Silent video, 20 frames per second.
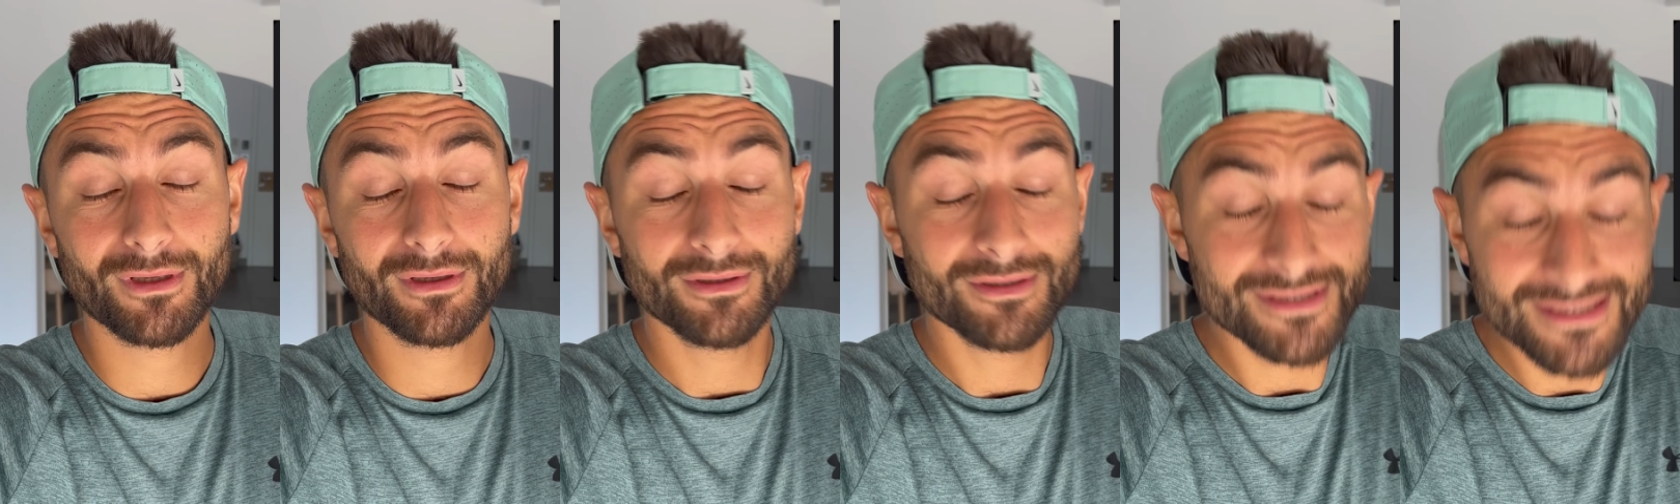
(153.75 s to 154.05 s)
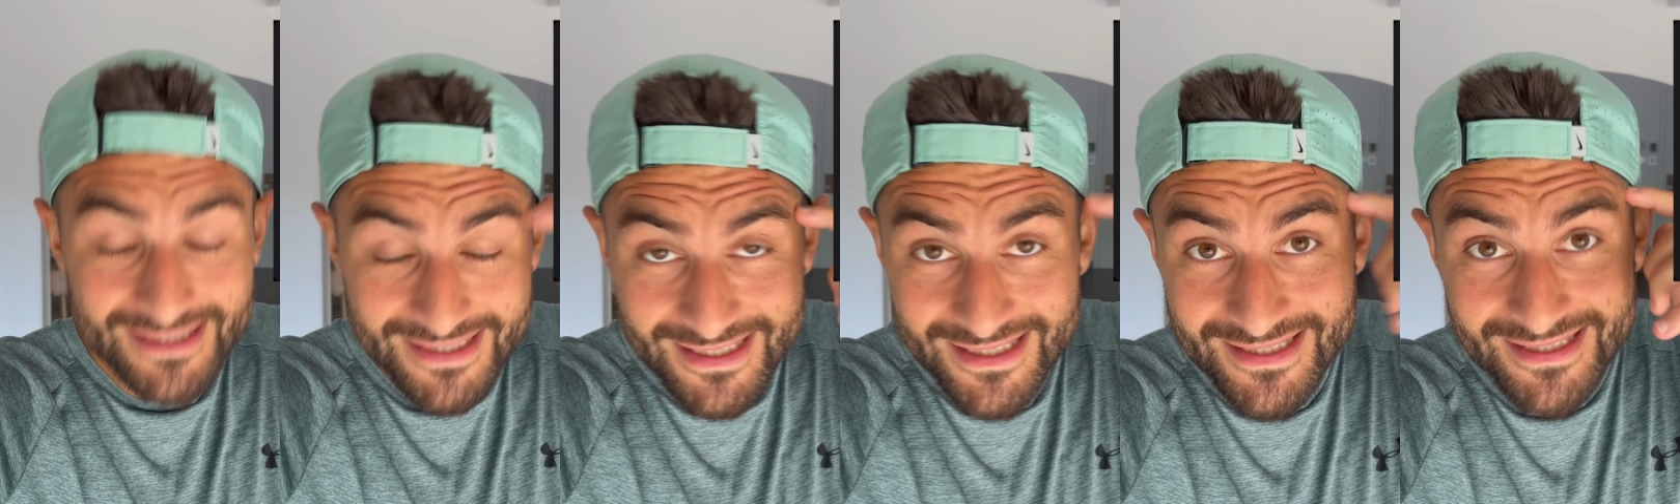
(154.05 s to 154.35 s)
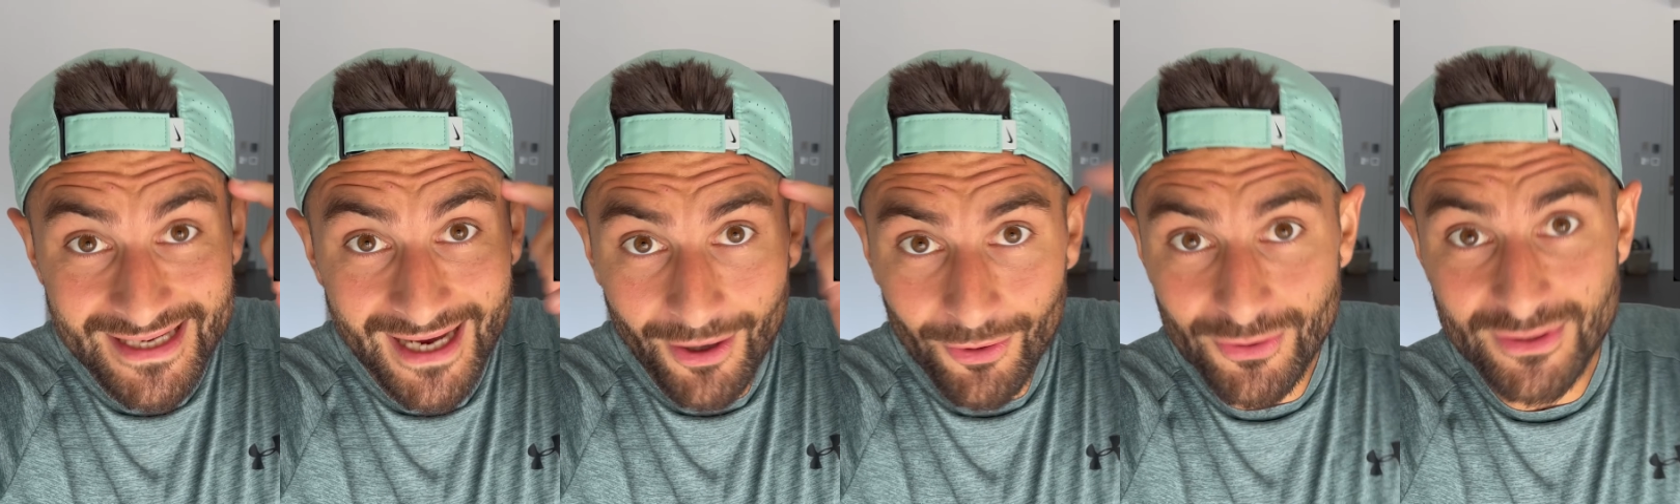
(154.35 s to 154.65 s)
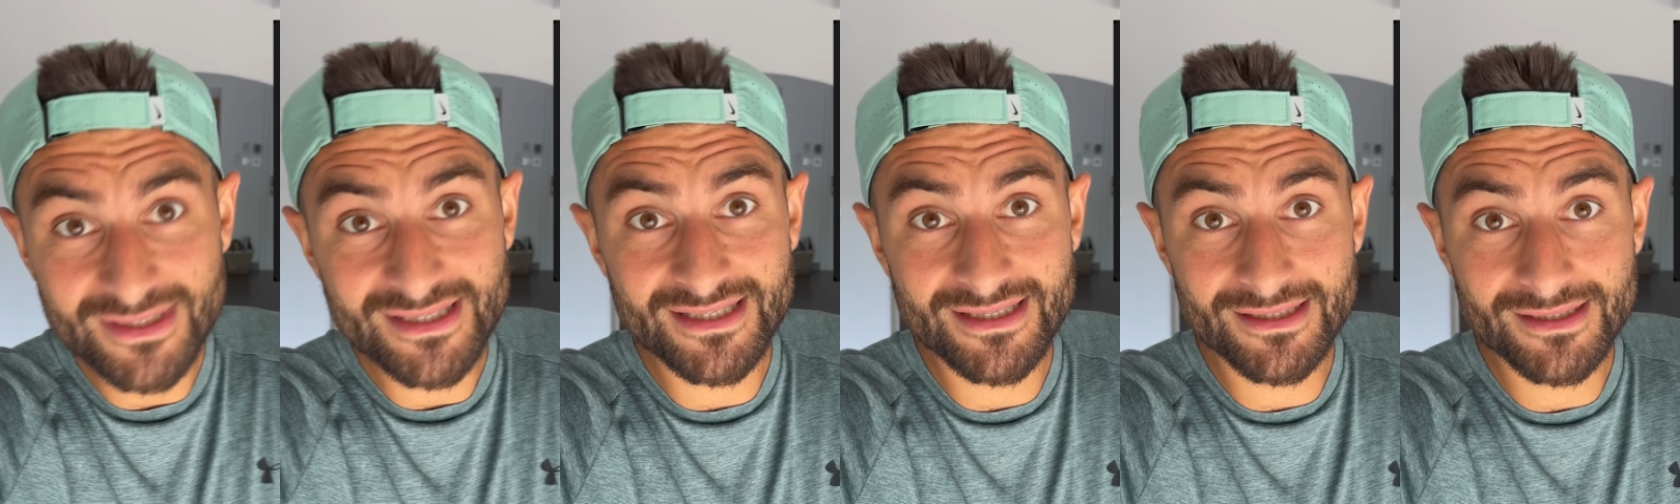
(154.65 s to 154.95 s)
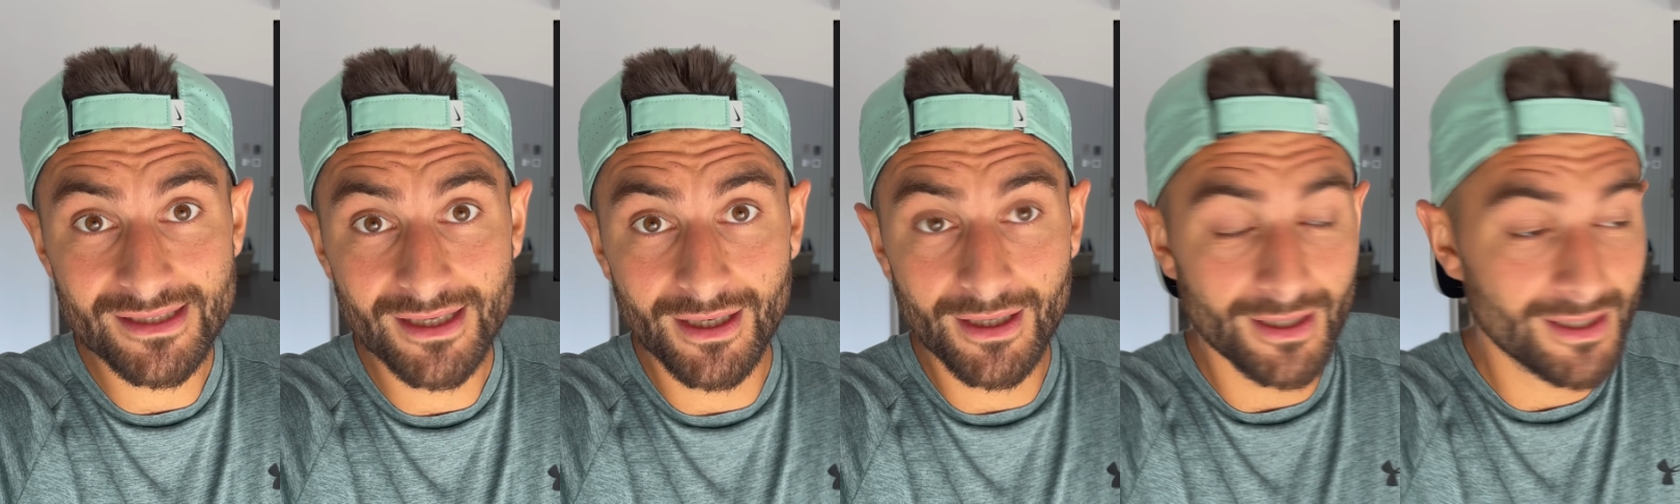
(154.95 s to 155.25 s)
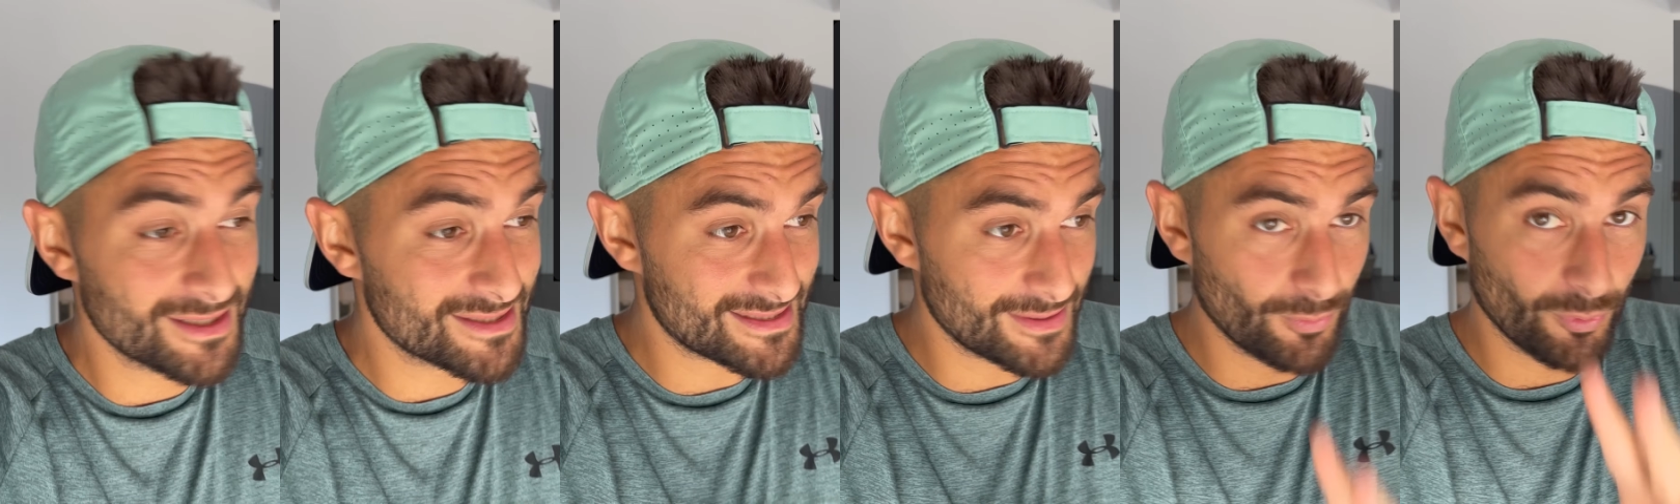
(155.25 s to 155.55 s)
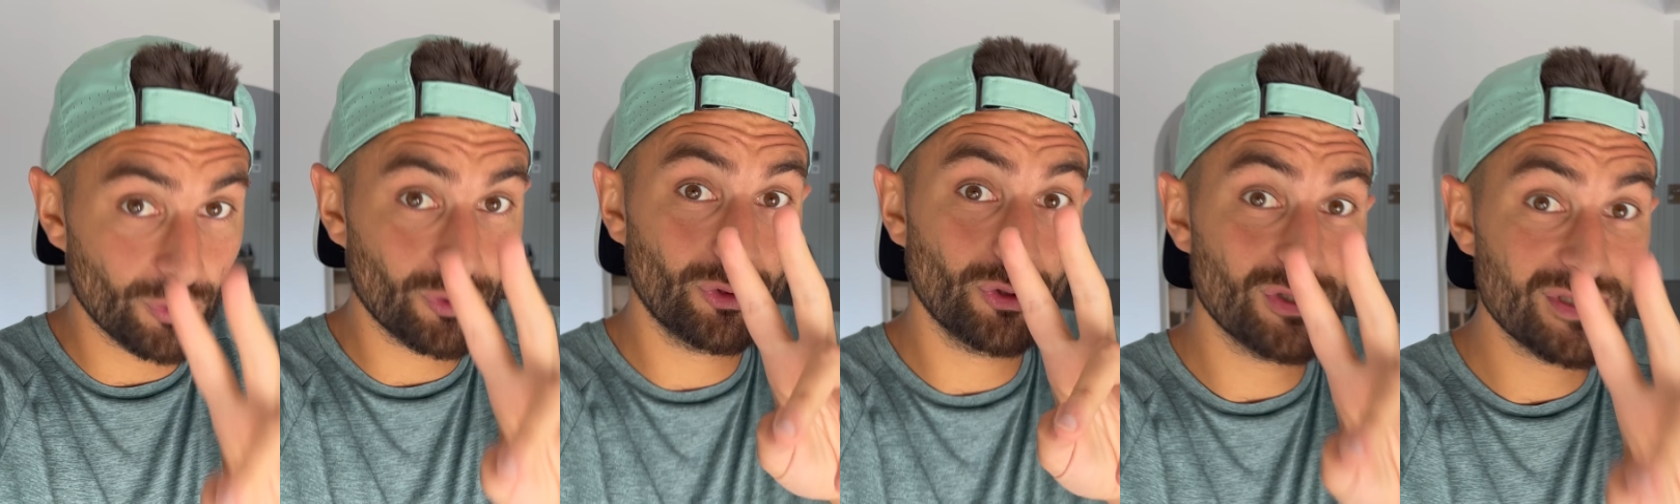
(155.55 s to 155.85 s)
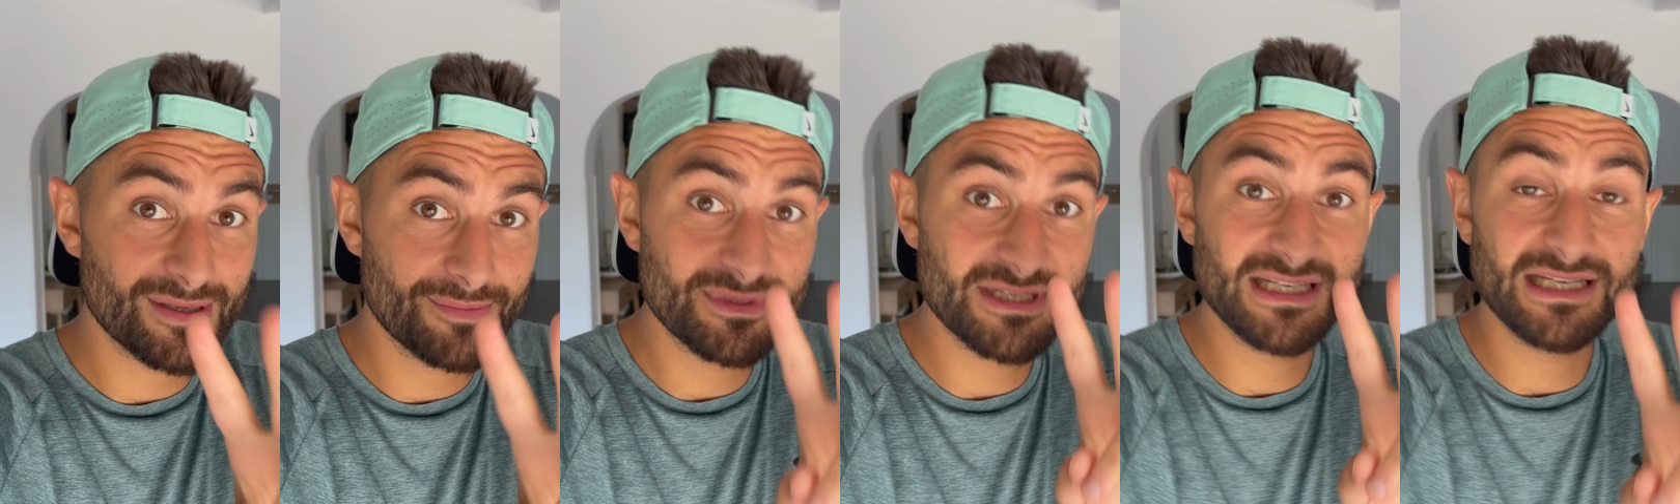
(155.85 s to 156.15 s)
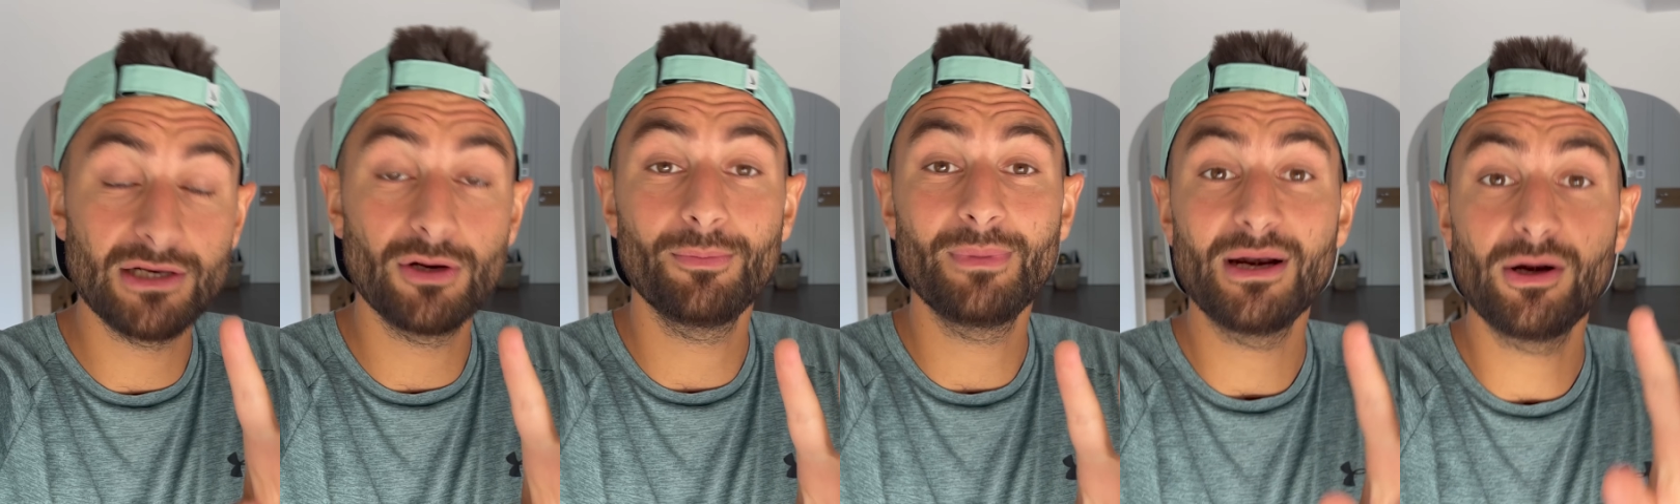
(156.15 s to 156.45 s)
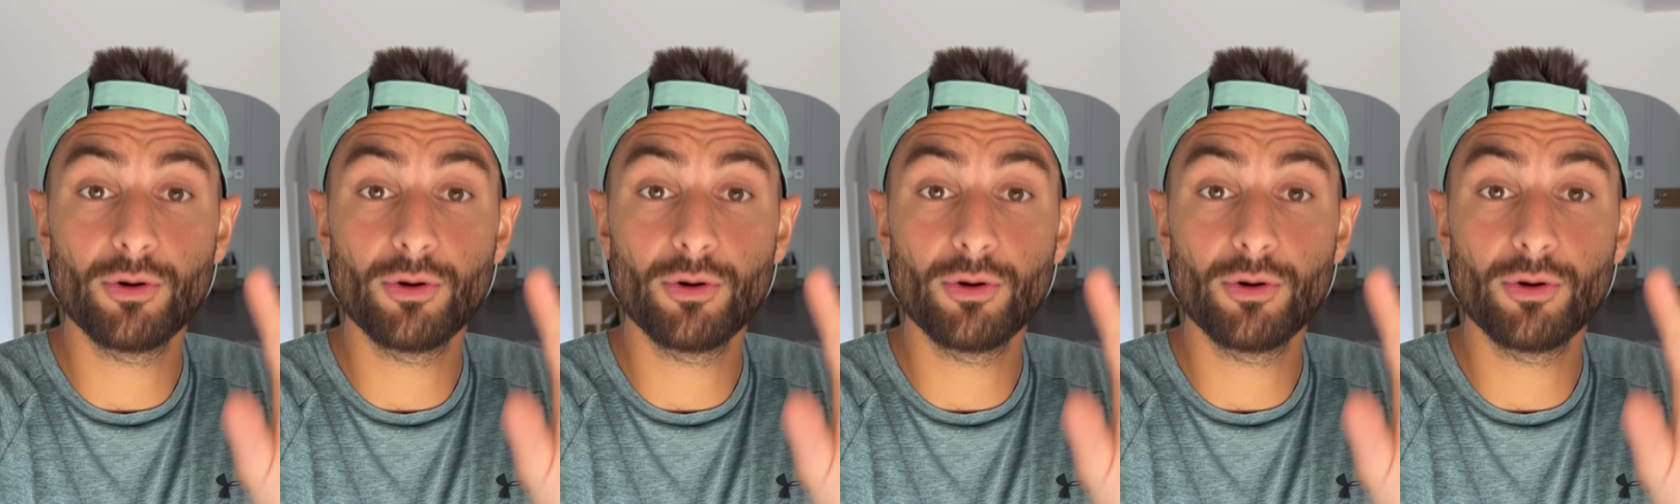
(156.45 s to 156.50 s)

6,46. C'est mon deuxième 10 km,